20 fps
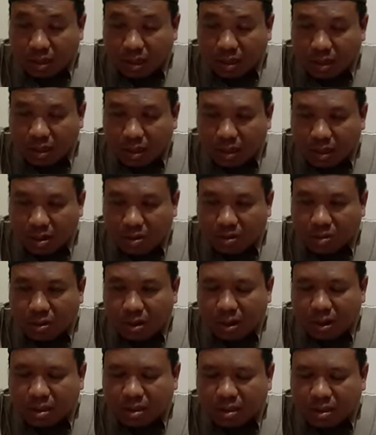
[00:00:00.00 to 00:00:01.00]
dari
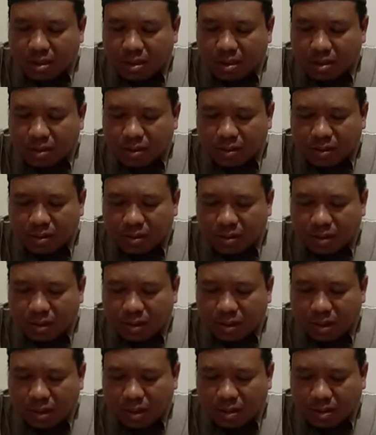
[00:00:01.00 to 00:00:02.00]
Al-Qur'an
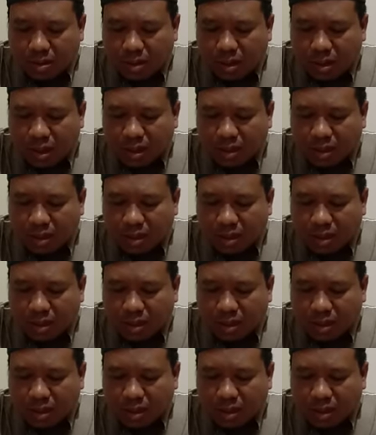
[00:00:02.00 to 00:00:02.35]
ia tolak,